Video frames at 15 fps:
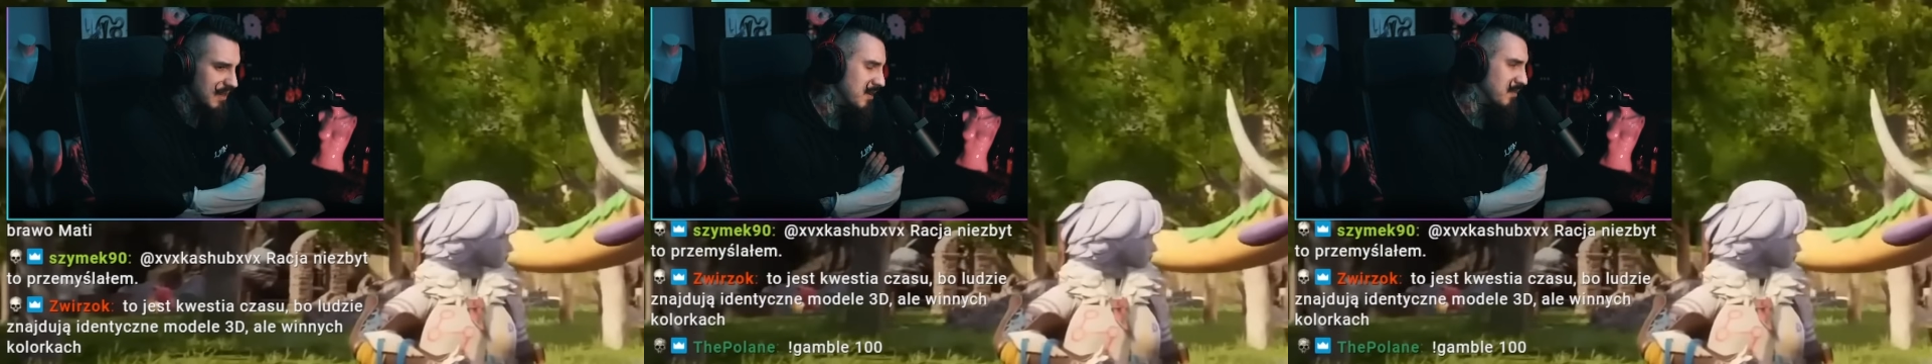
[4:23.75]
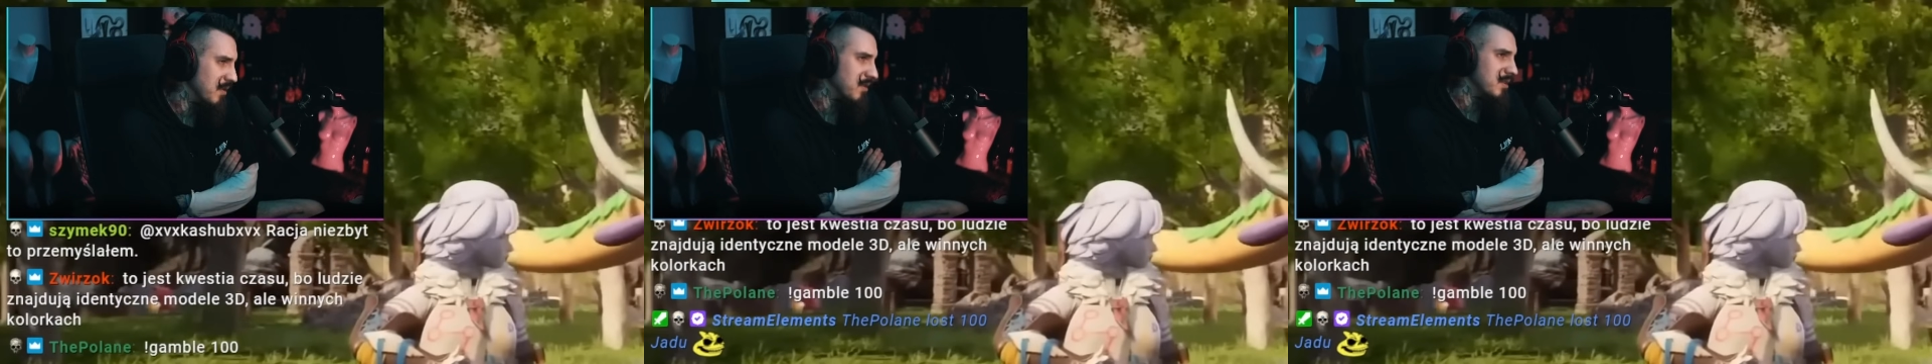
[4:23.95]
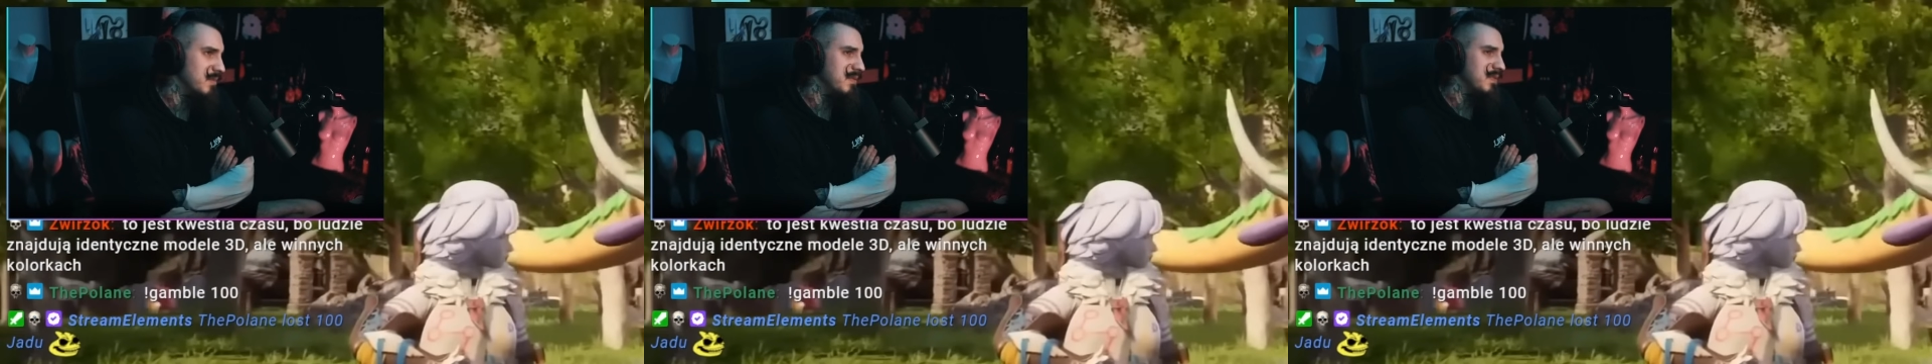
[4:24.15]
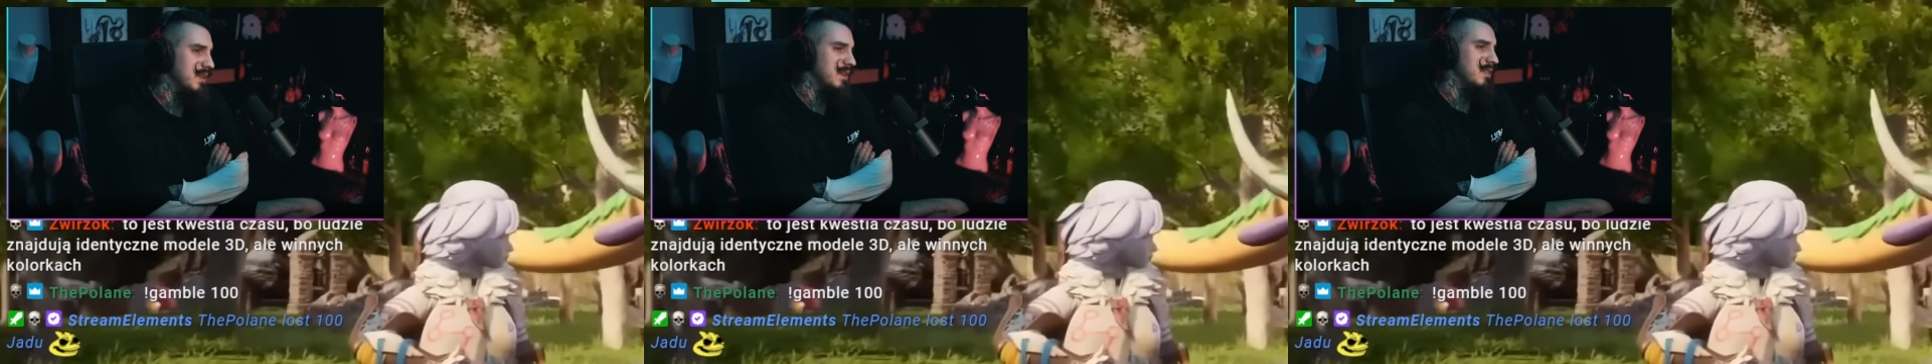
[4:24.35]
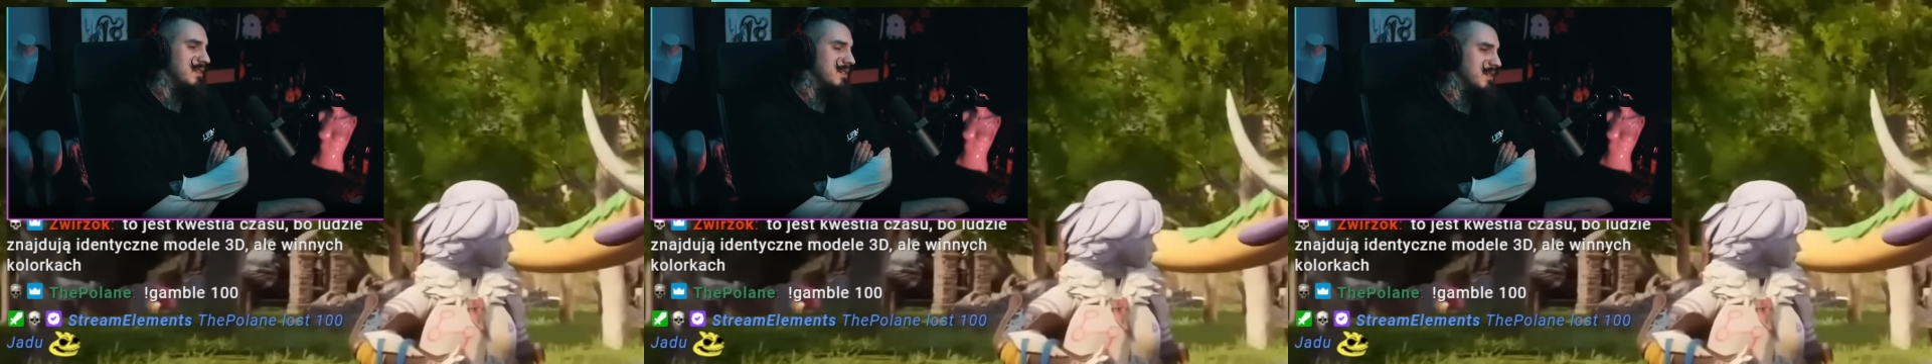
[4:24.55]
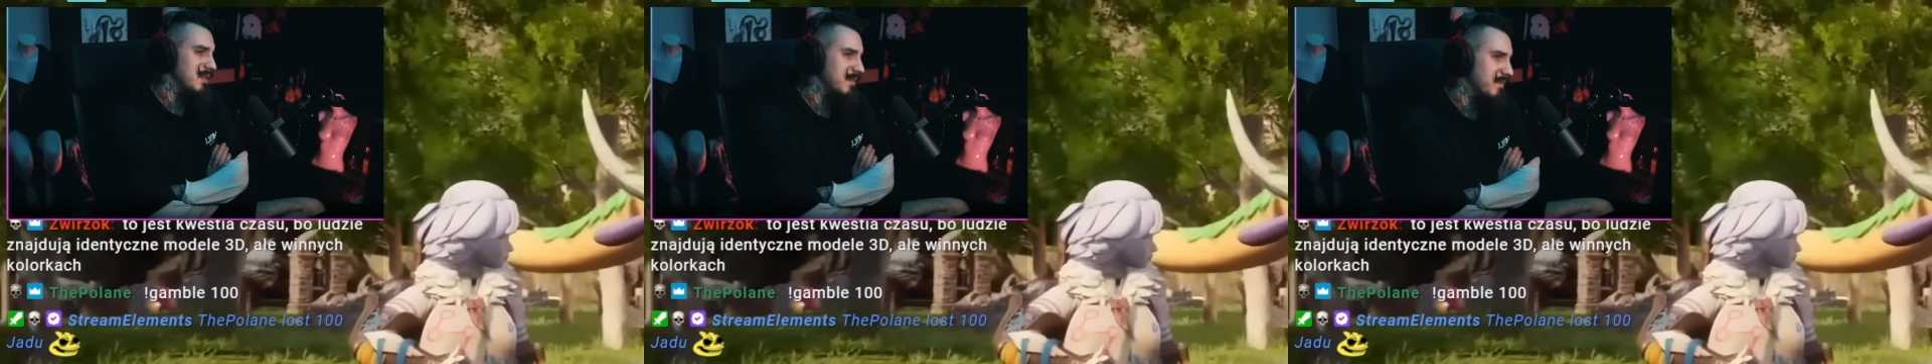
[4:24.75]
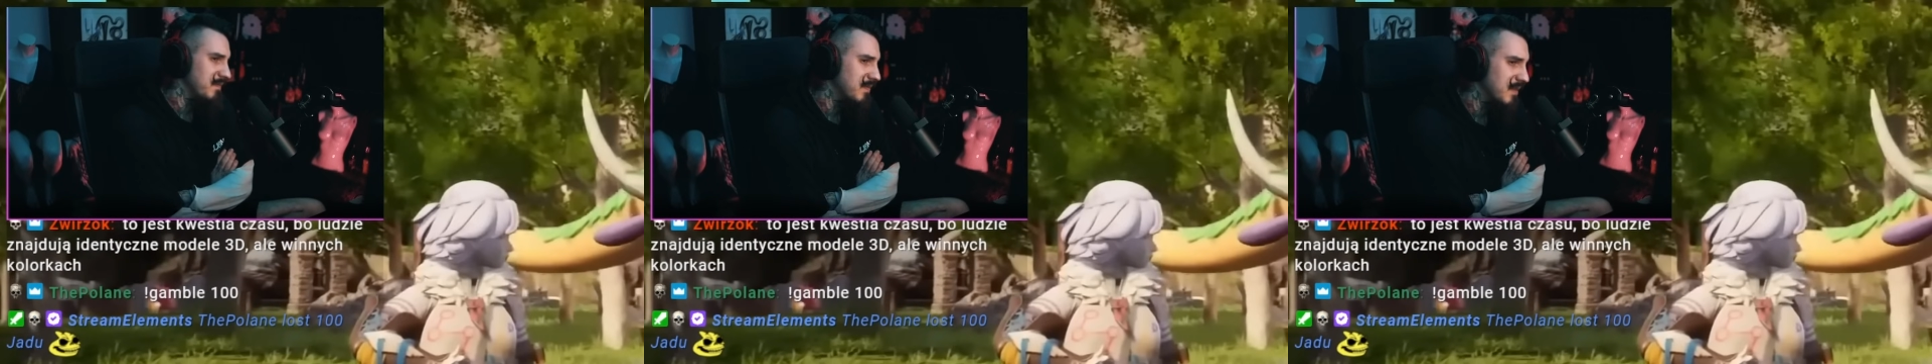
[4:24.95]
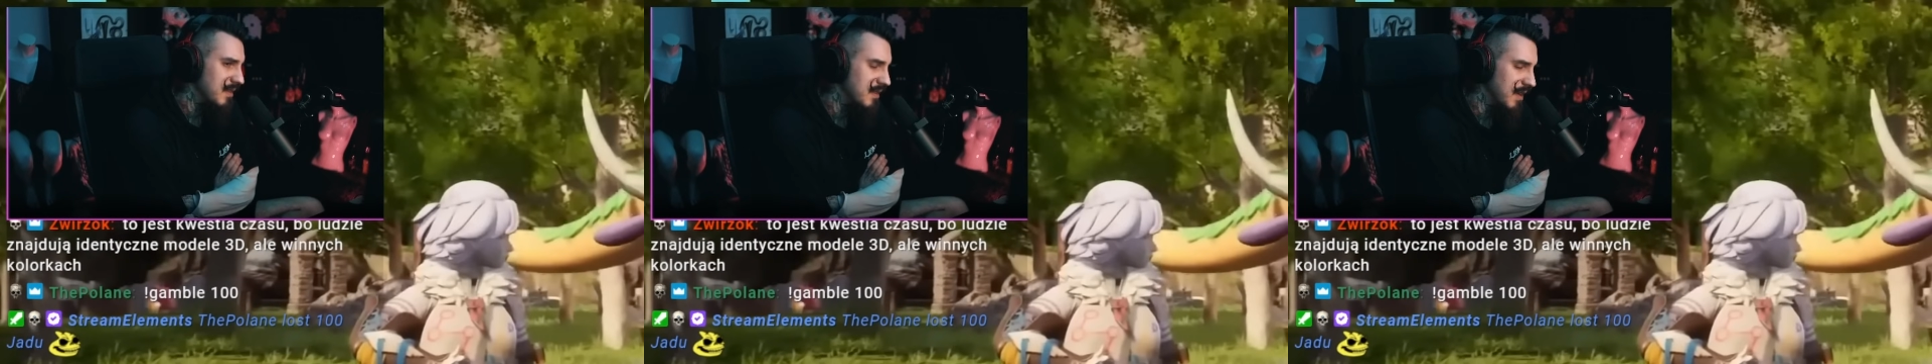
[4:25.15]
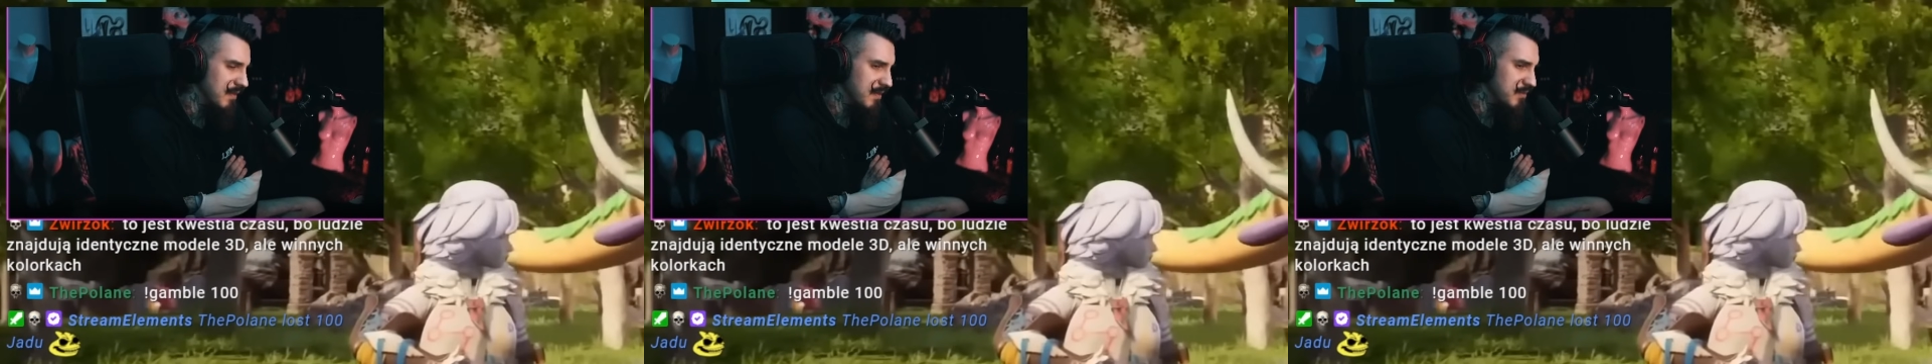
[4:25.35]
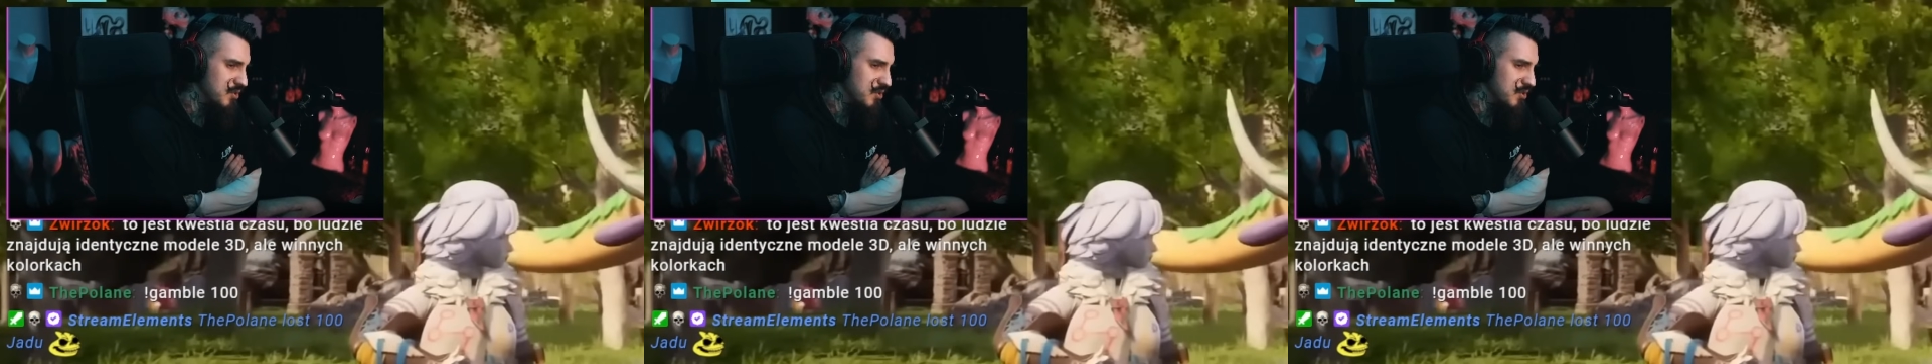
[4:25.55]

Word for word: bo oni by wtedy nie wiem,